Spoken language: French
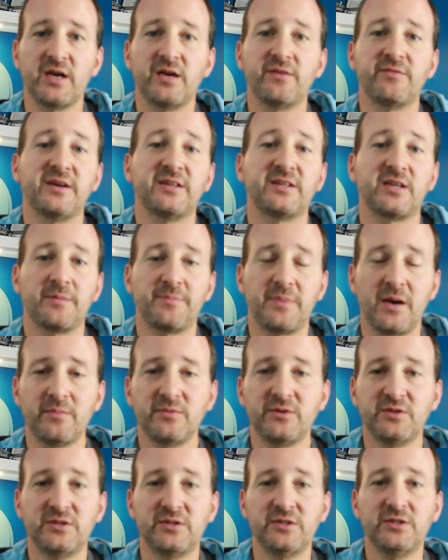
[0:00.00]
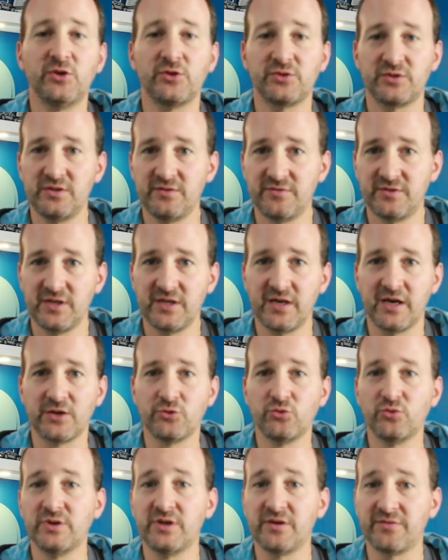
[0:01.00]
et va être capable d'identifier un
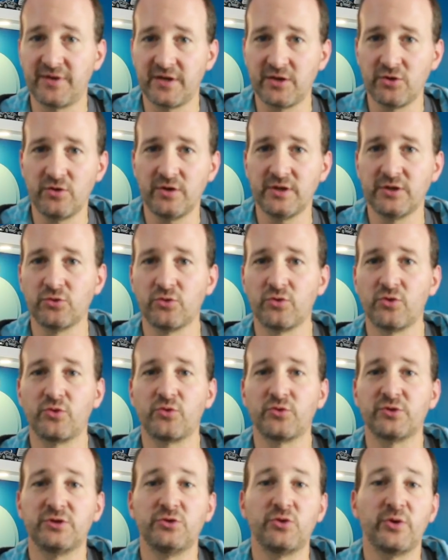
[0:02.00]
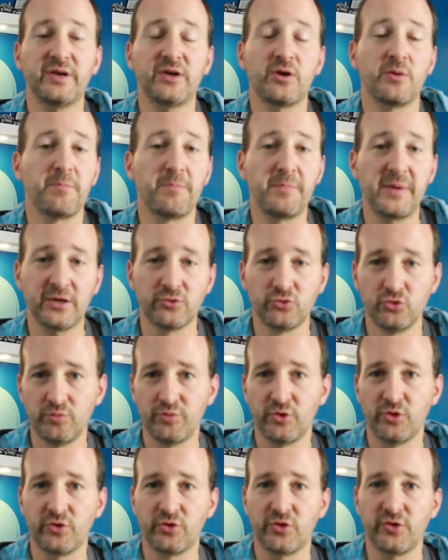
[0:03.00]
nœud défaillant et donc le considérer comme perdu
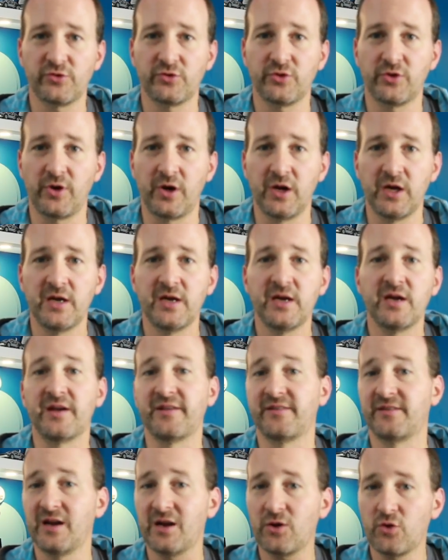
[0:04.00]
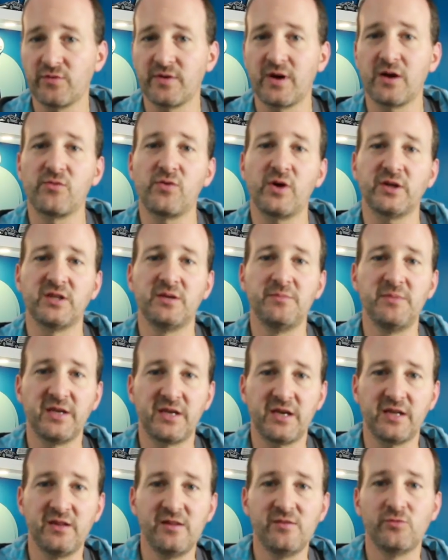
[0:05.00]
pour le cluster. Et c'est là qu'on va avoir des
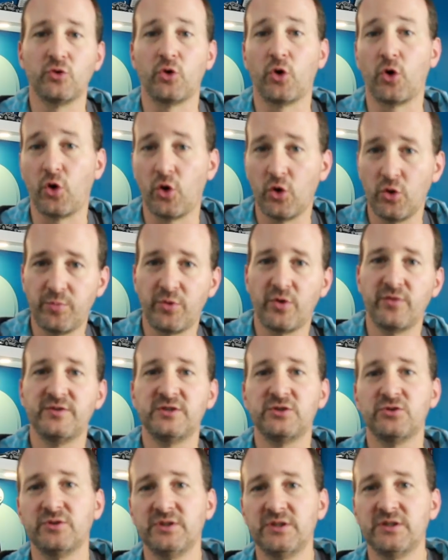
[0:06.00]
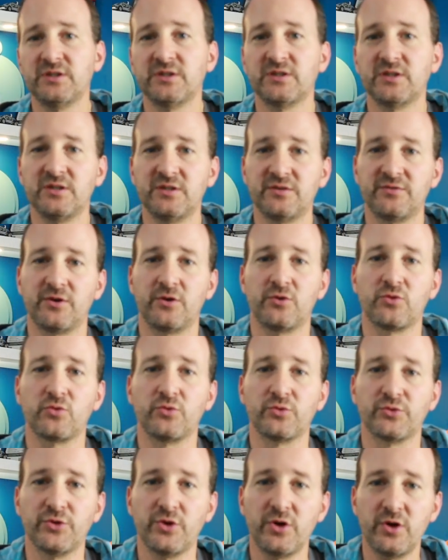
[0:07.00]
mécanismes de reprovisionning des différents
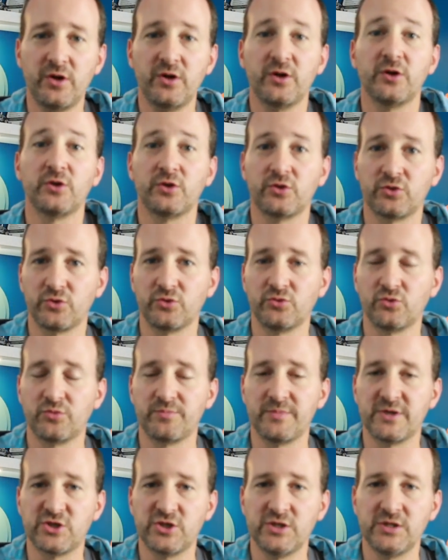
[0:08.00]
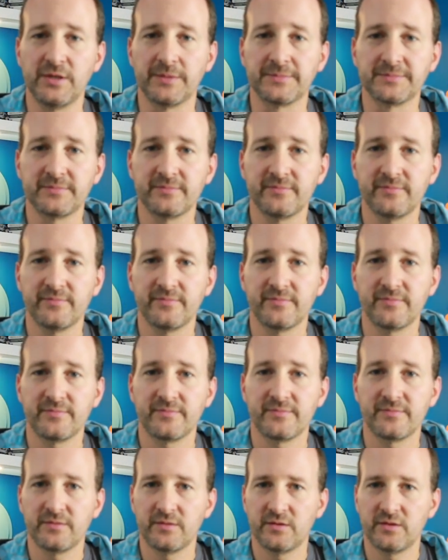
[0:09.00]
conteneurs sur une autre machine,
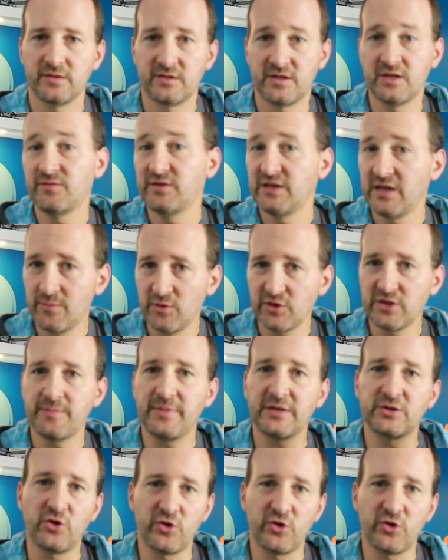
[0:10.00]
ce qui évidemment n'est pas